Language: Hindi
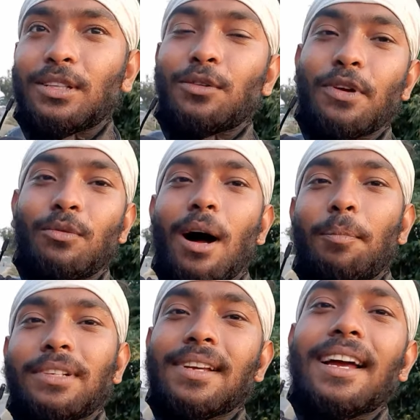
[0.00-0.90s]
थे तो फिर
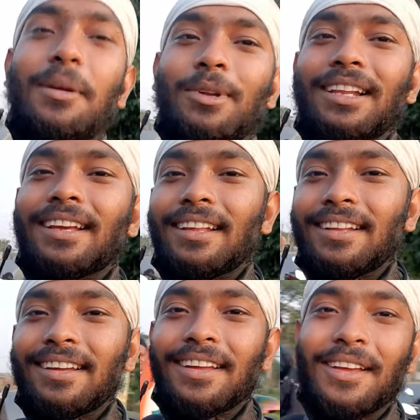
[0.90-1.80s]
वापस आया मिलने के
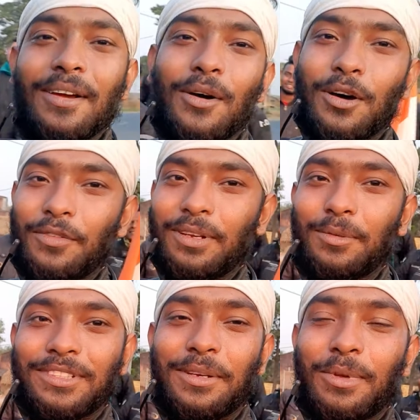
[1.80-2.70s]
लिए और फिर
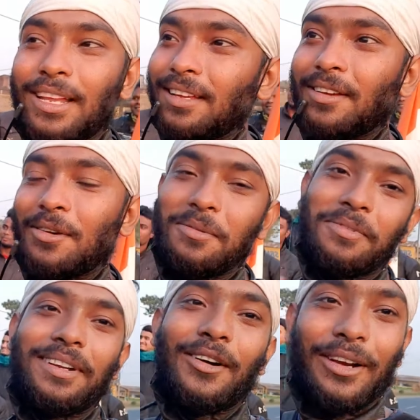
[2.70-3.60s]
मुझसे मिले और
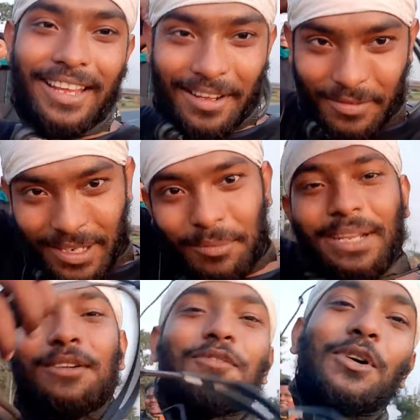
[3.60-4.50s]
फिर और क्या फिर
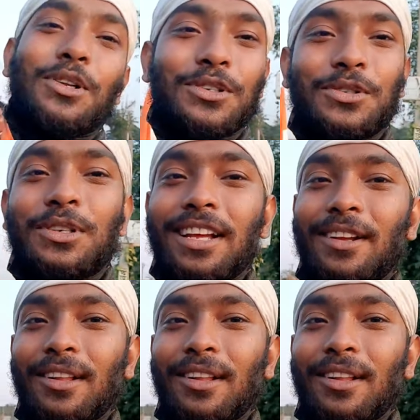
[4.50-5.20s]
हमने फ़ोटोशूट एंड